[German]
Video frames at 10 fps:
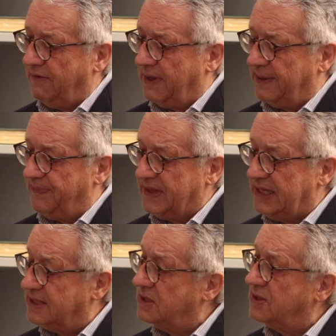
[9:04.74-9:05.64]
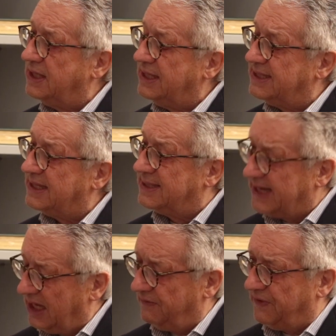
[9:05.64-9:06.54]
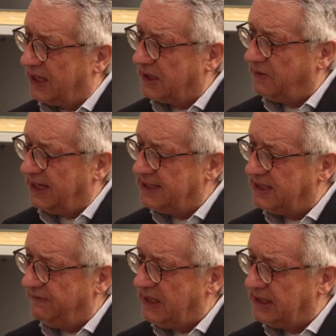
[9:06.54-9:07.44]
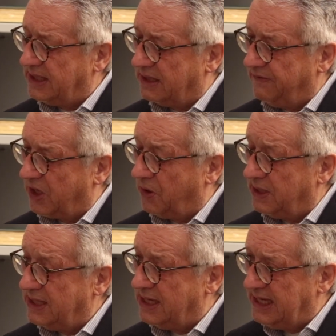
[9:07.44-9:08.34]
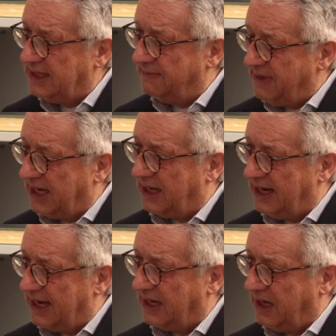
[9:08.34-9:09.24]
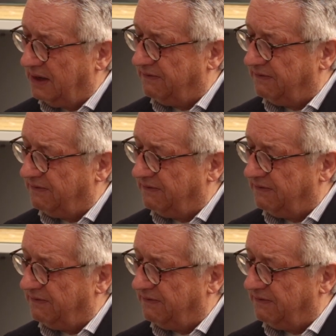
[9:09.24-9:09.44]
ähm, ist, es, ist der Zeitfaktor ein sehr wichtiger. Wir können nicht mehr lange